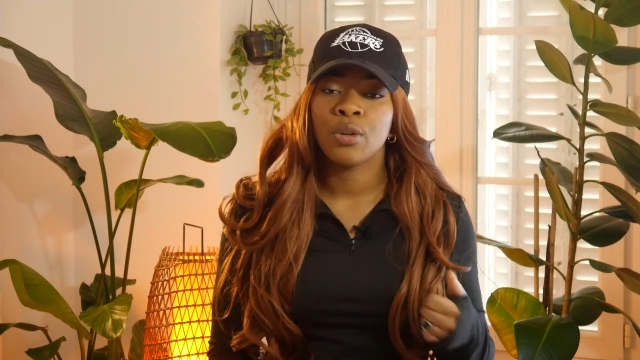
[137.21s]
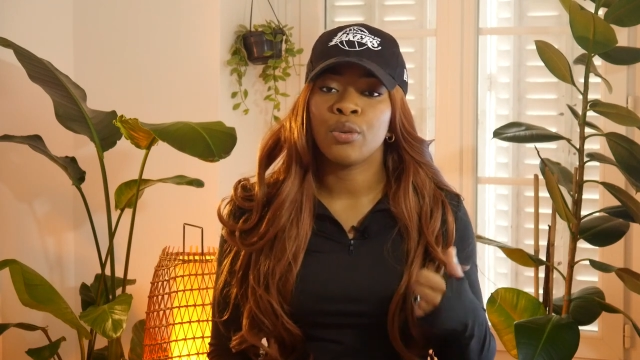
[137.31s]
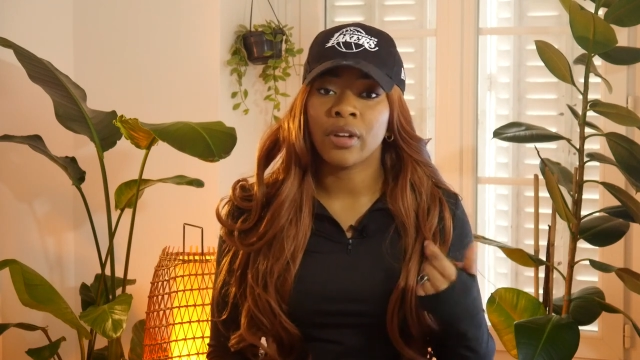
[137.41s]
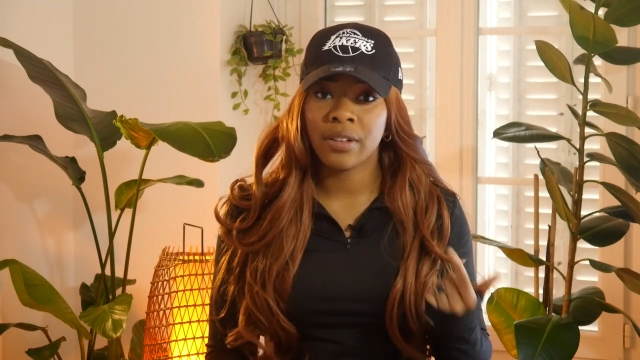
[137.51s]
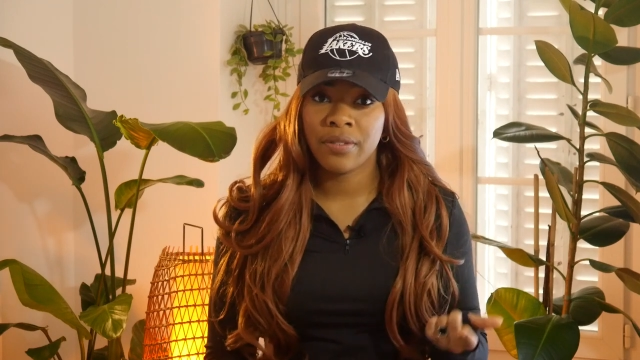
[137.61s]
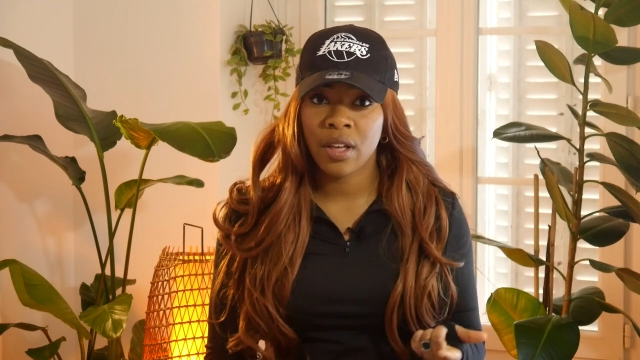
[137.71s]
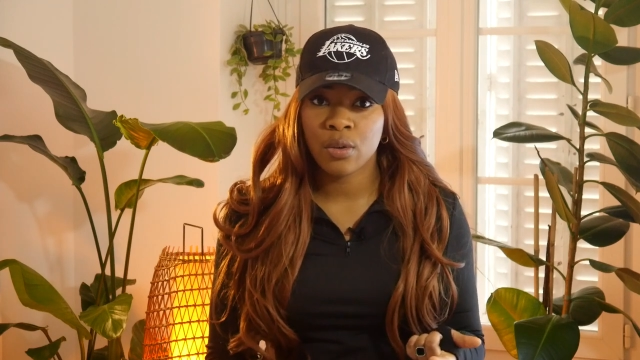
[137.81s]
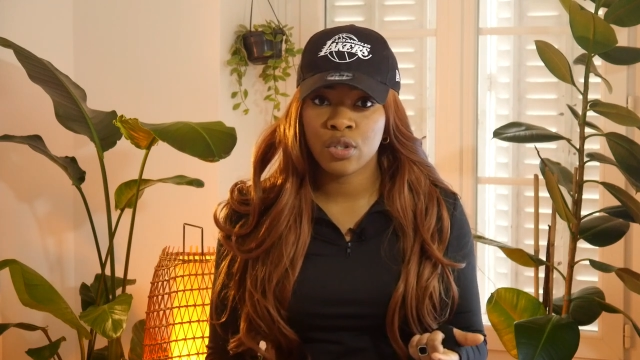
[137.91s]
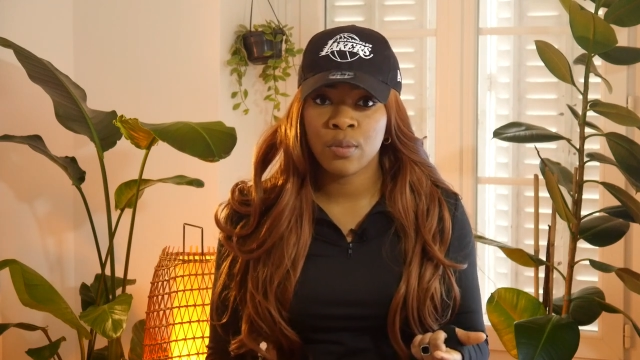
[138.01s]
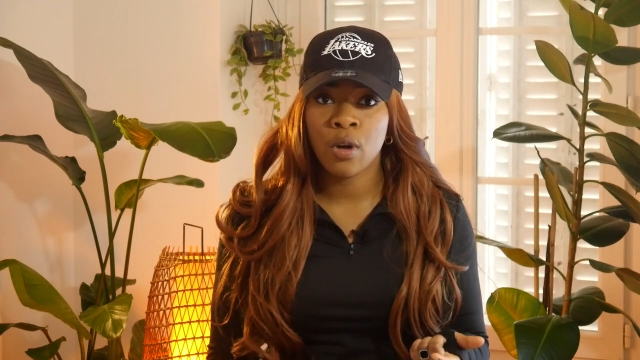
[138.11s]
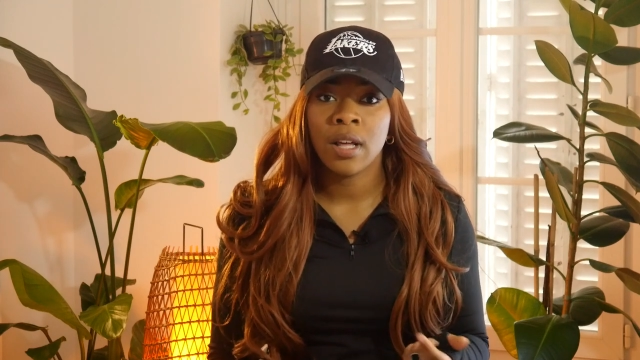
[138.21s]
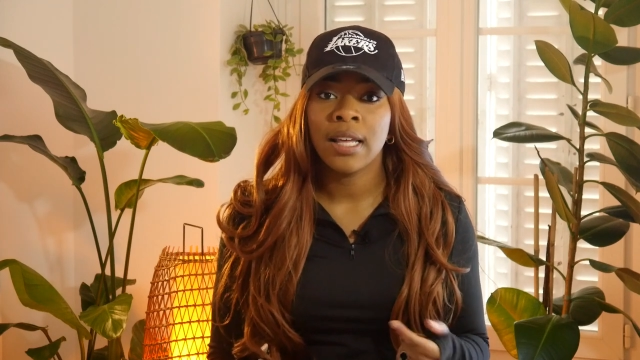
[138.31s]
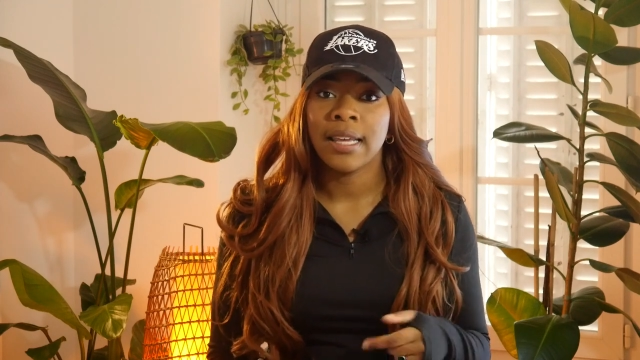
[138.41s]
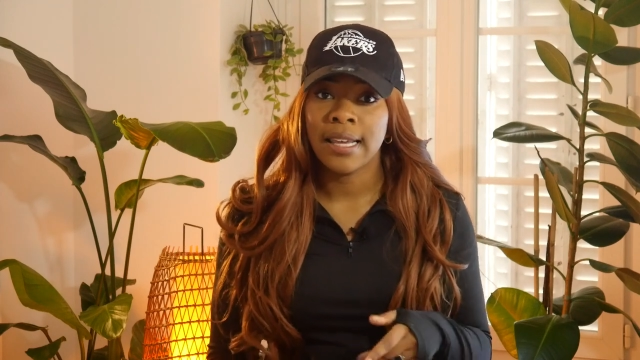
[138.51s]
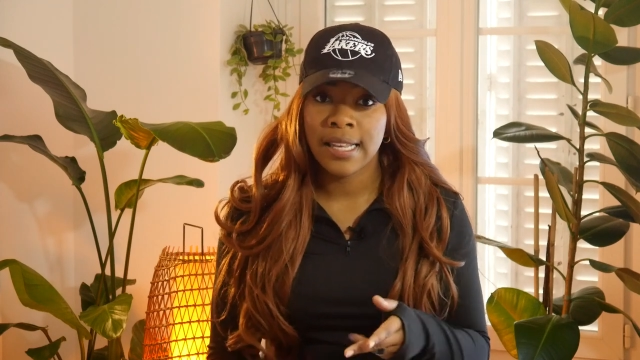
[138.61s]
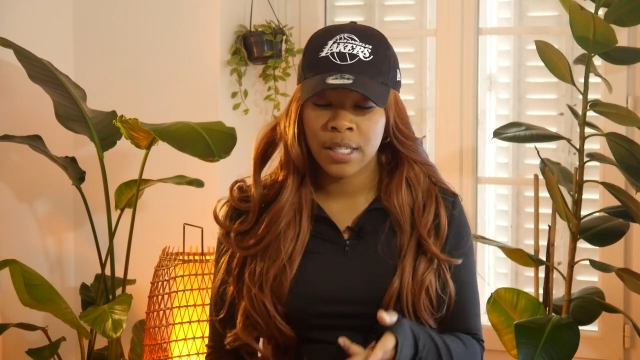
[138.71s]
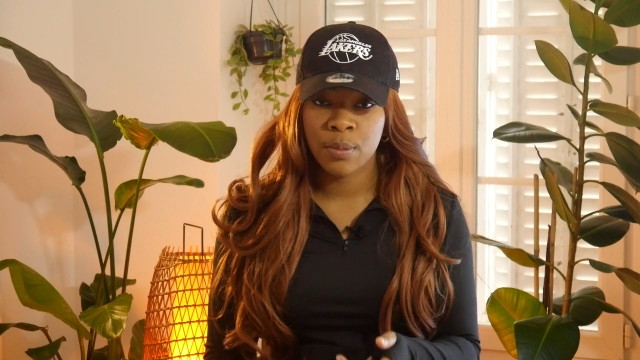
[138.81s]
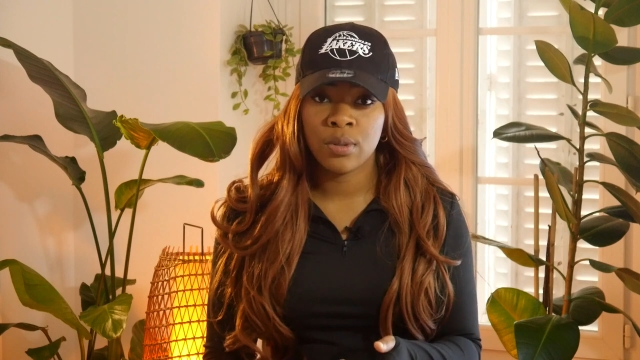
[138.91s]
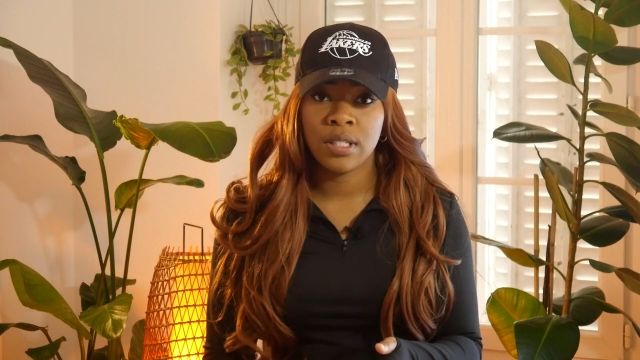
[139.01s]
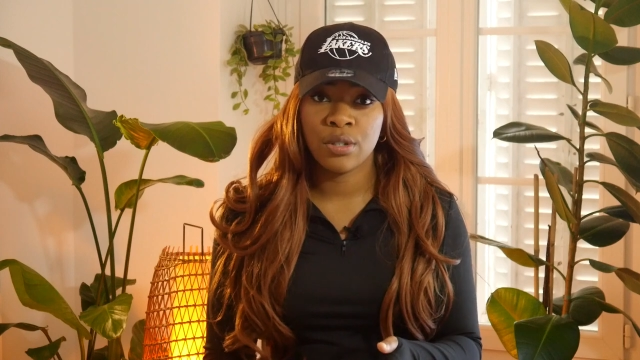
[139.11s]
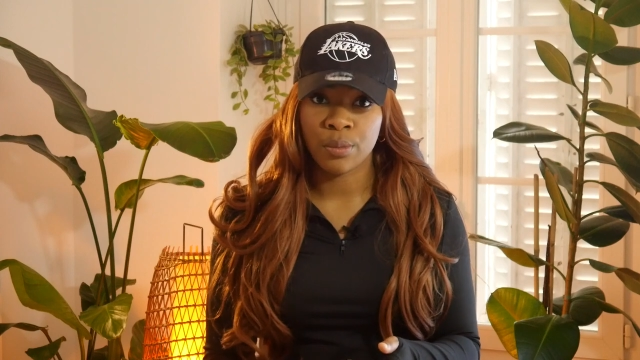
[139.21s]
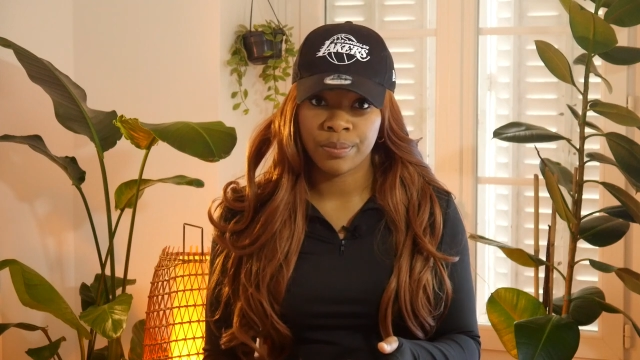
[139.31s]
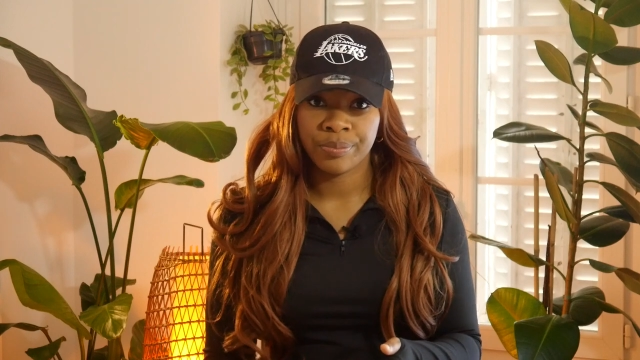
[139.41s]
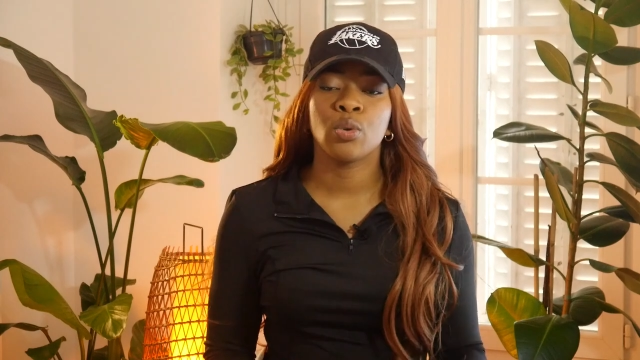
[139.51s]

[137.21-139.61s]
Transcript: le référencement et l'exposition.